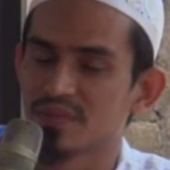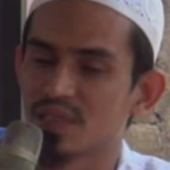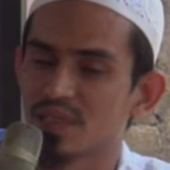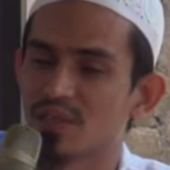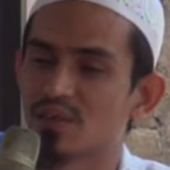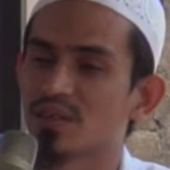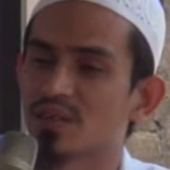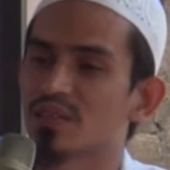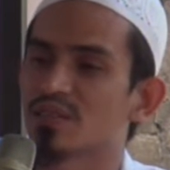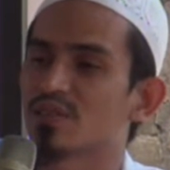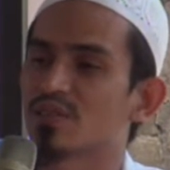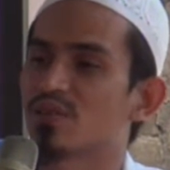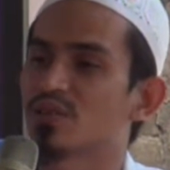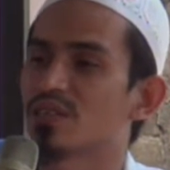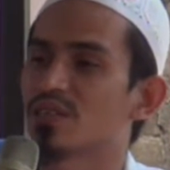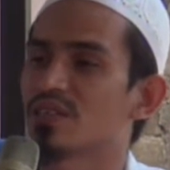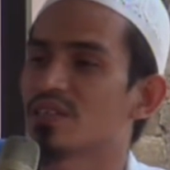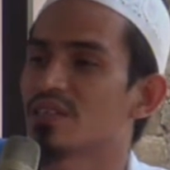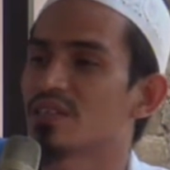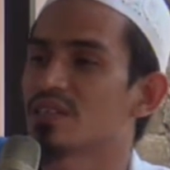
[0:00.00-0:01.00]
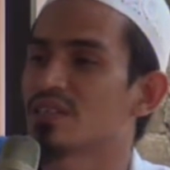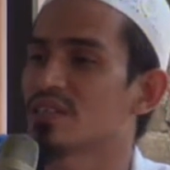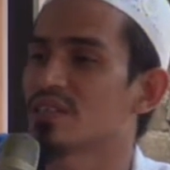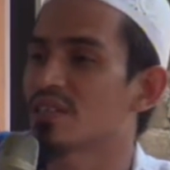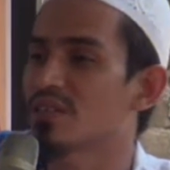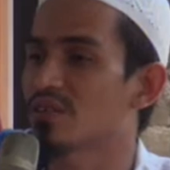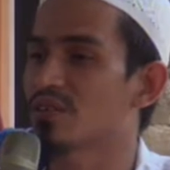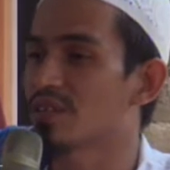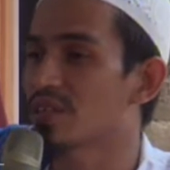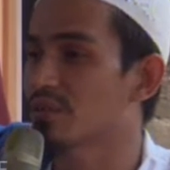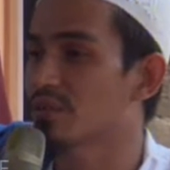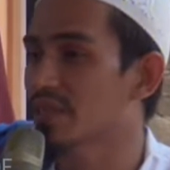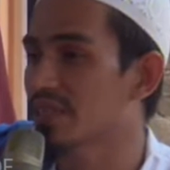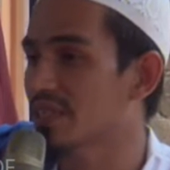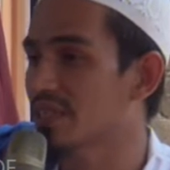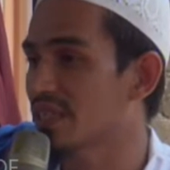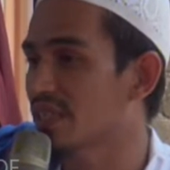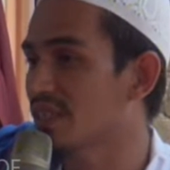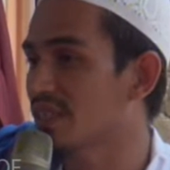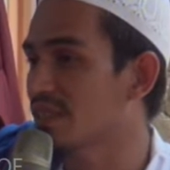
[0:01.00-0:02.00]
Kalau kata orang kita, nah orang
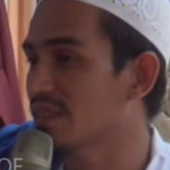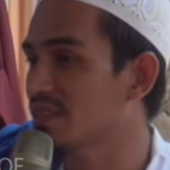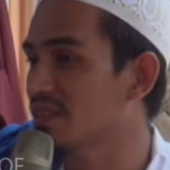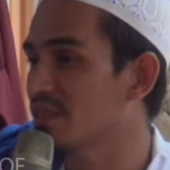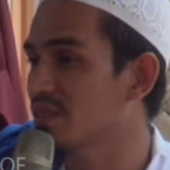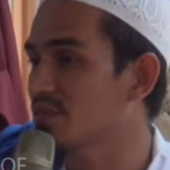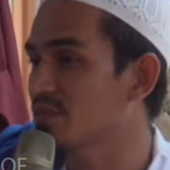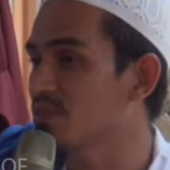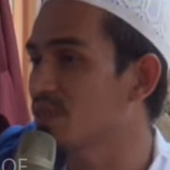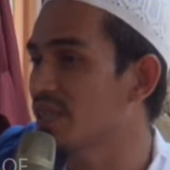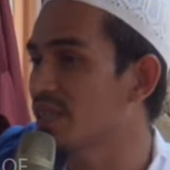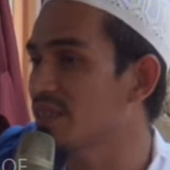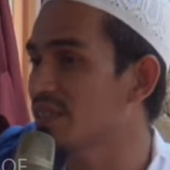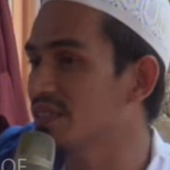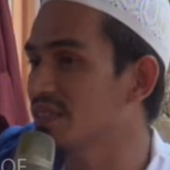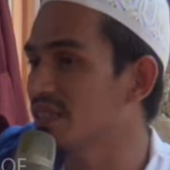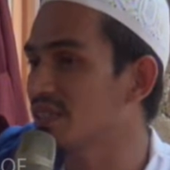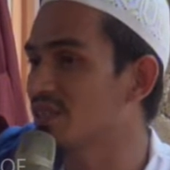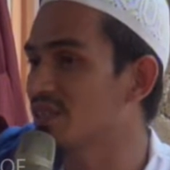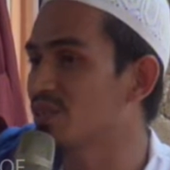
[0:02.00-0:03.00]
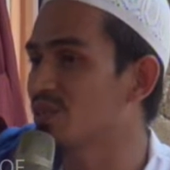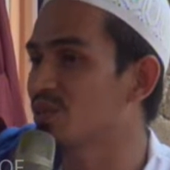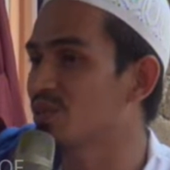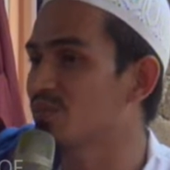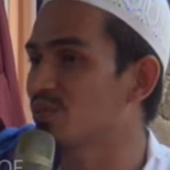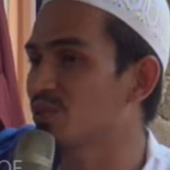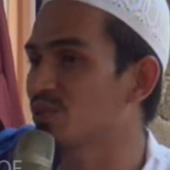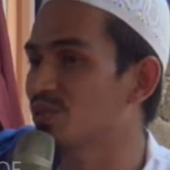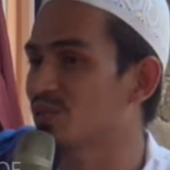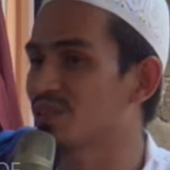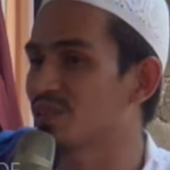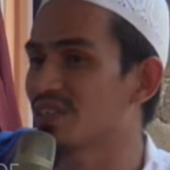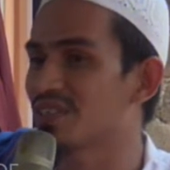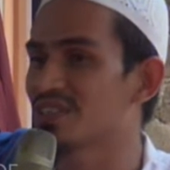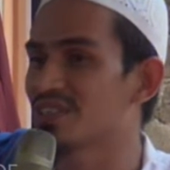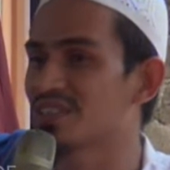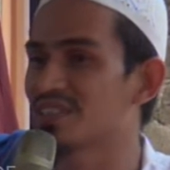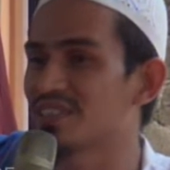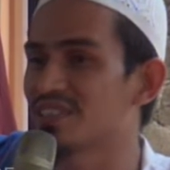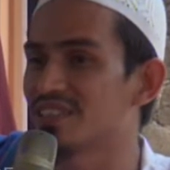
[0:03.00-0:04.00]
masyarakat kita banyak kalau dipotong
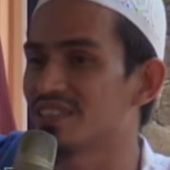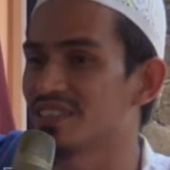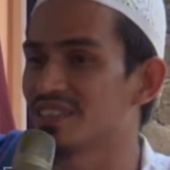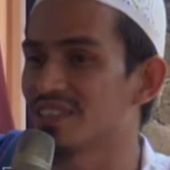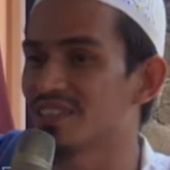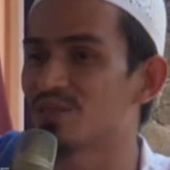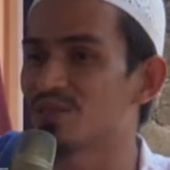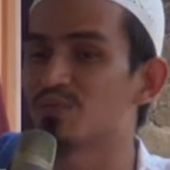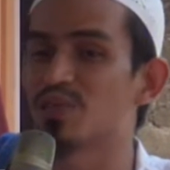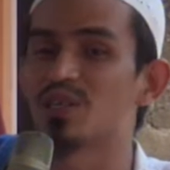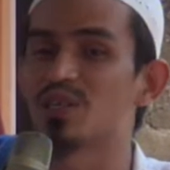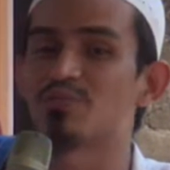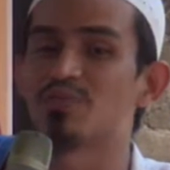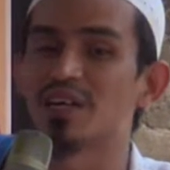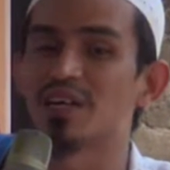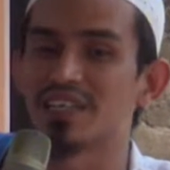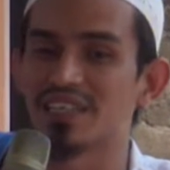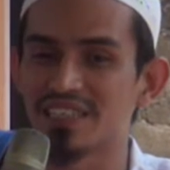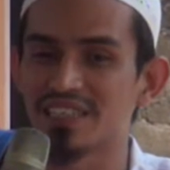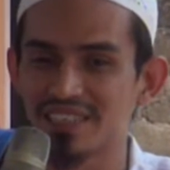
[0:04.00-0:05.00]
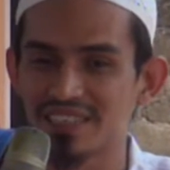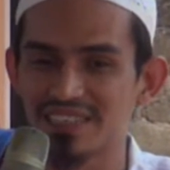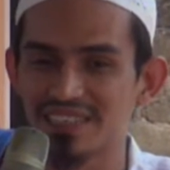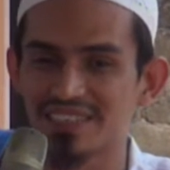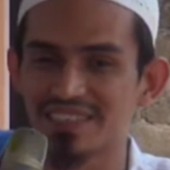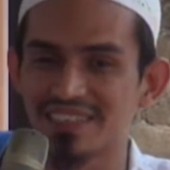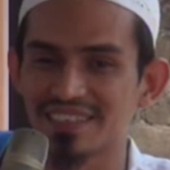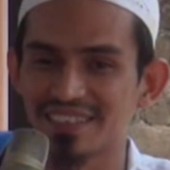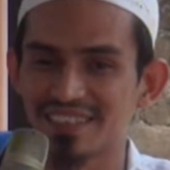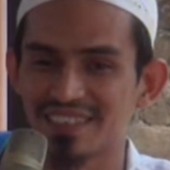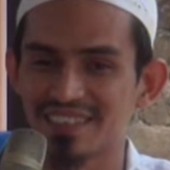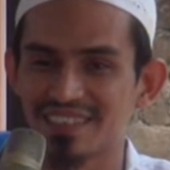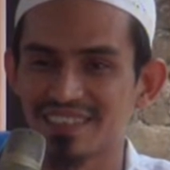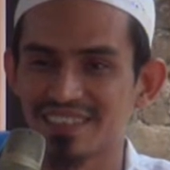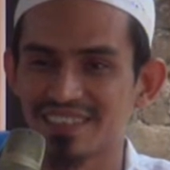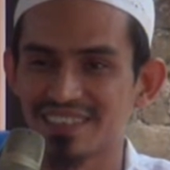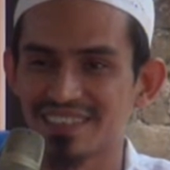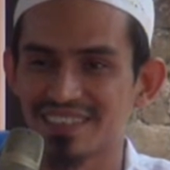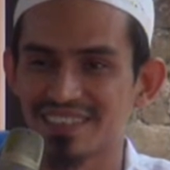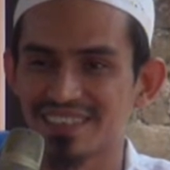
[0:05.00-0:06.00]
dari sendinya gimana baginya?
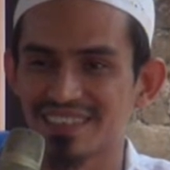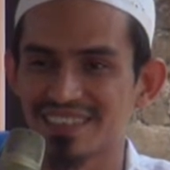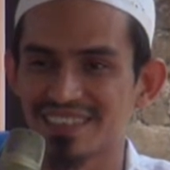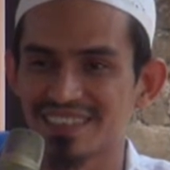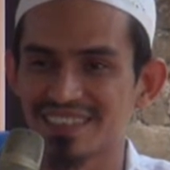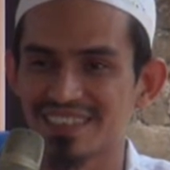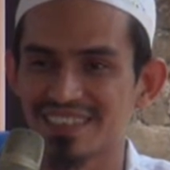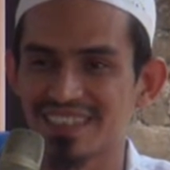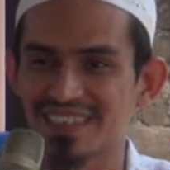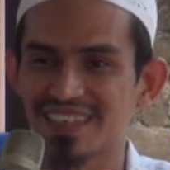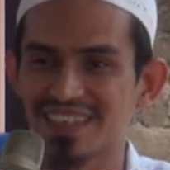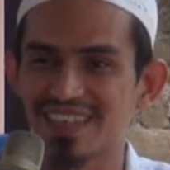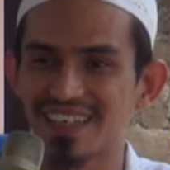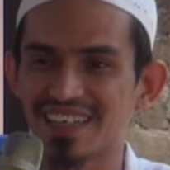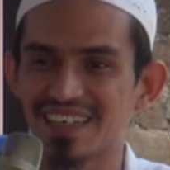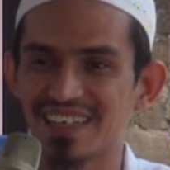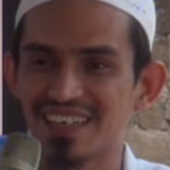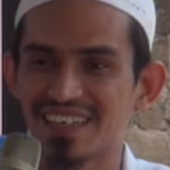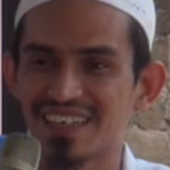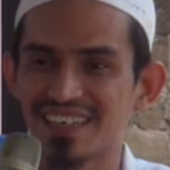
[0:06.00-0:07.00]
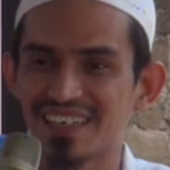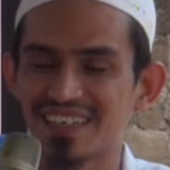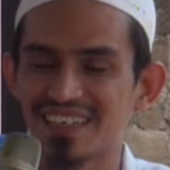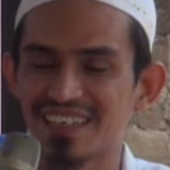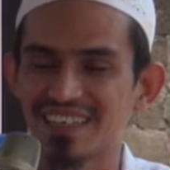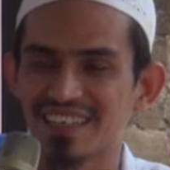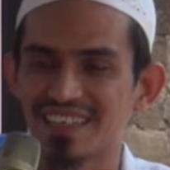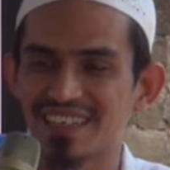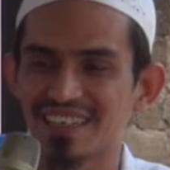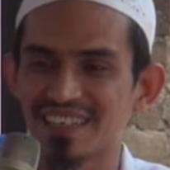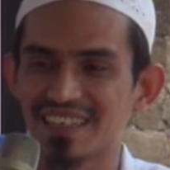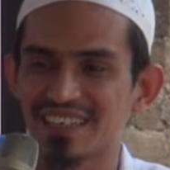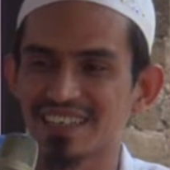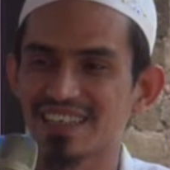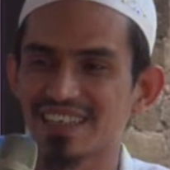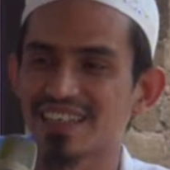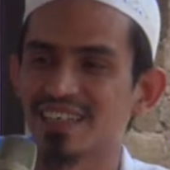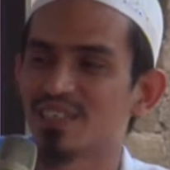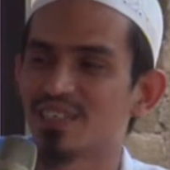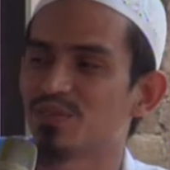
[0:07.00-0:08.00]
Ya.
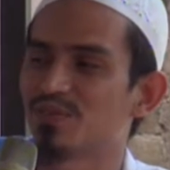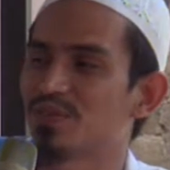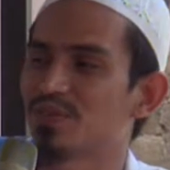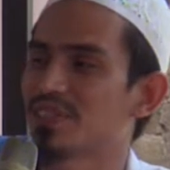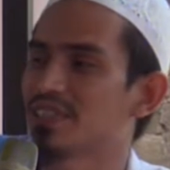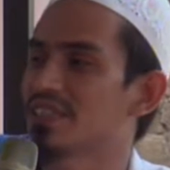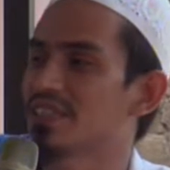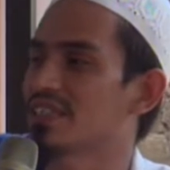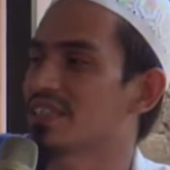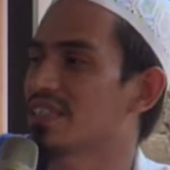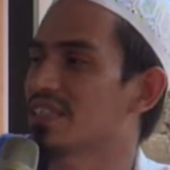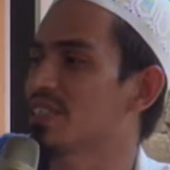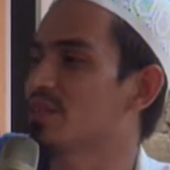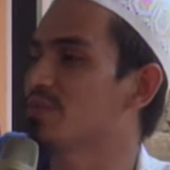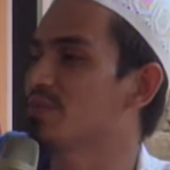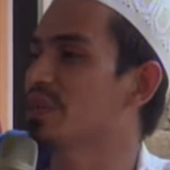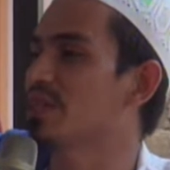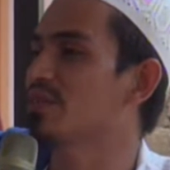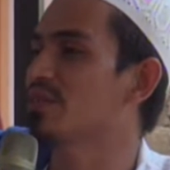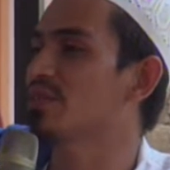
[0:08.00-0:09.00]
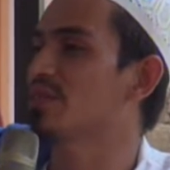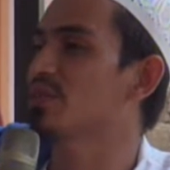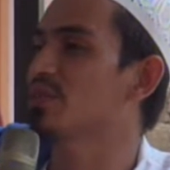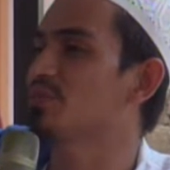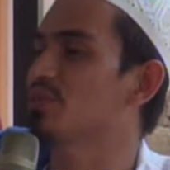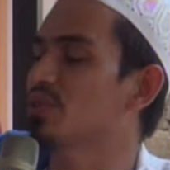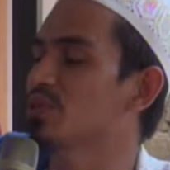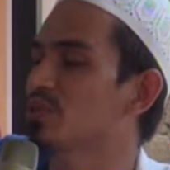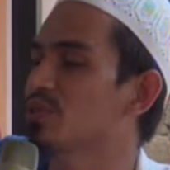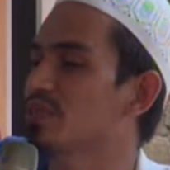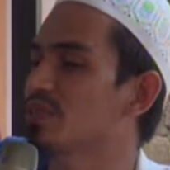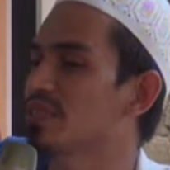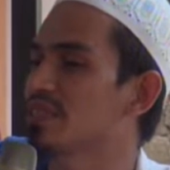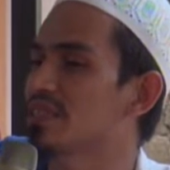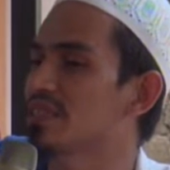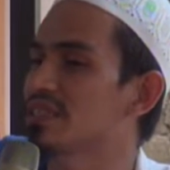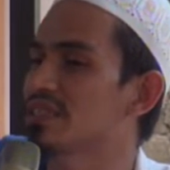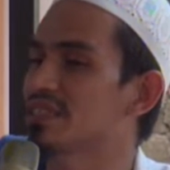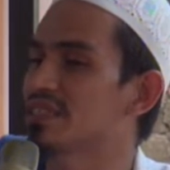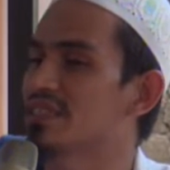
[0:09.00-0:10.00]
Kata ahli fikih kenapa kok dipotong
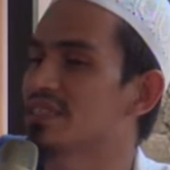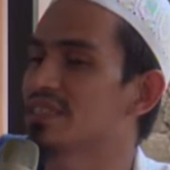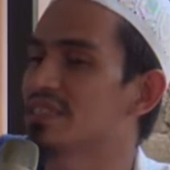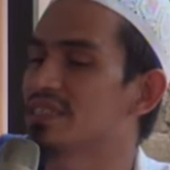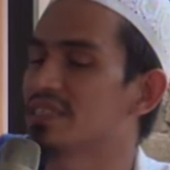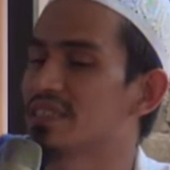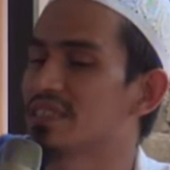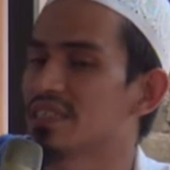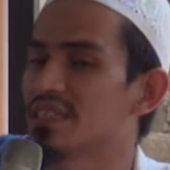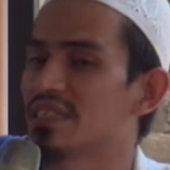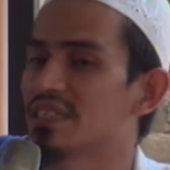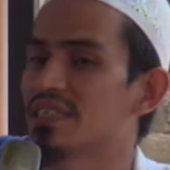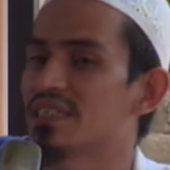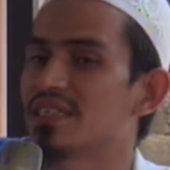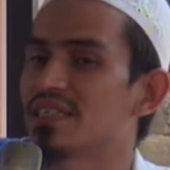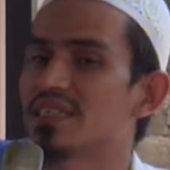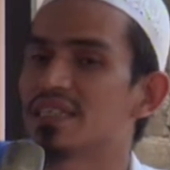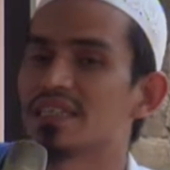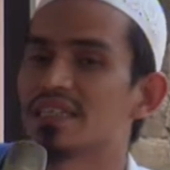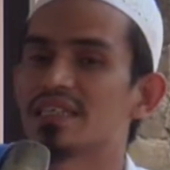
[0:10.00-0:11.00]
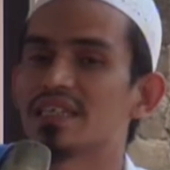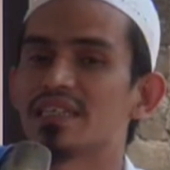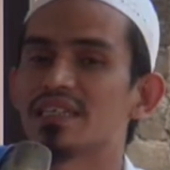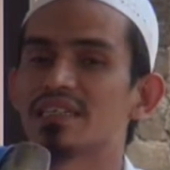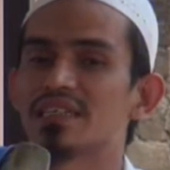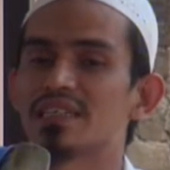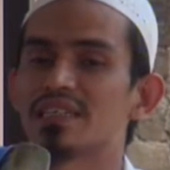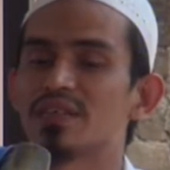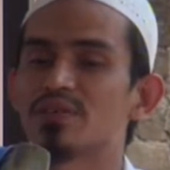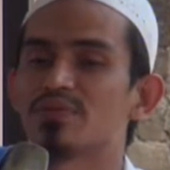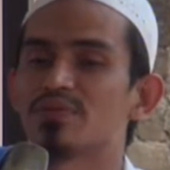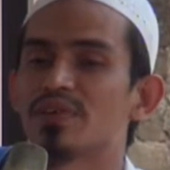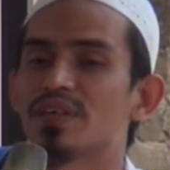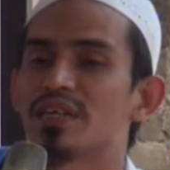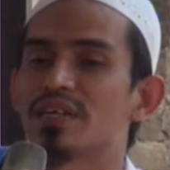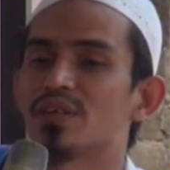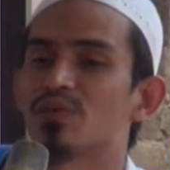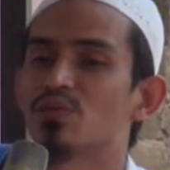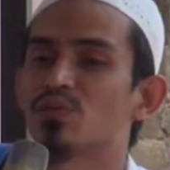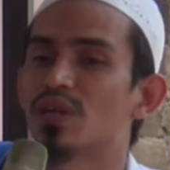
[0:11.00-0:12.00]
dari sendinya dengan
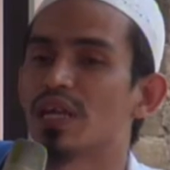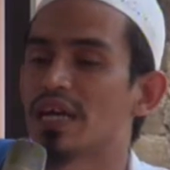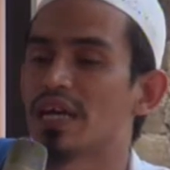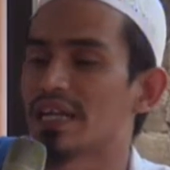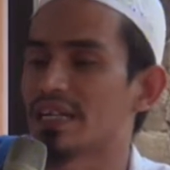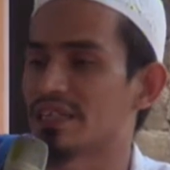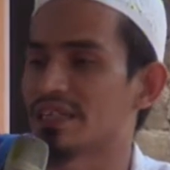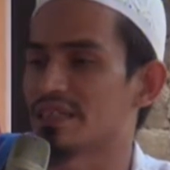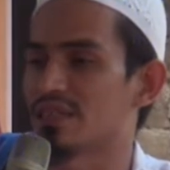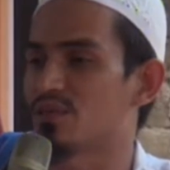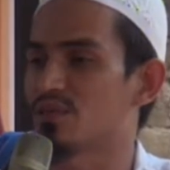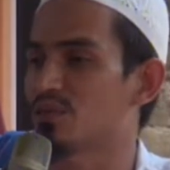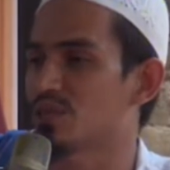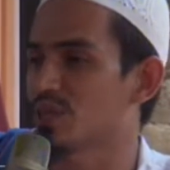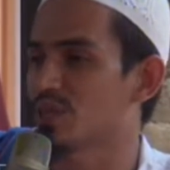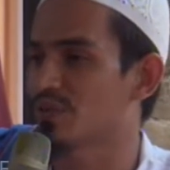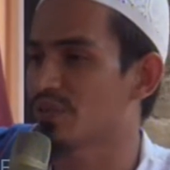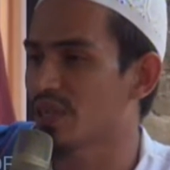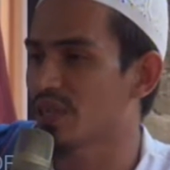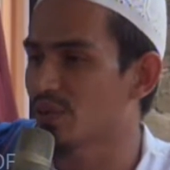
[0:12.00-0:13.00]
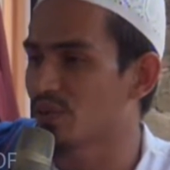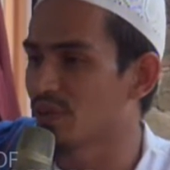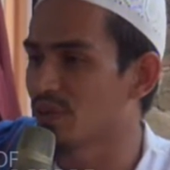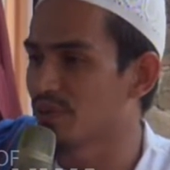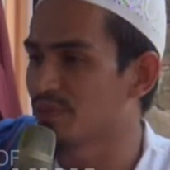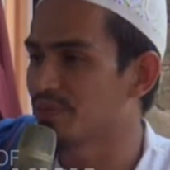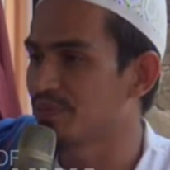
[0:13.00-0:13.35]
tafaulan? Tahu tafaul?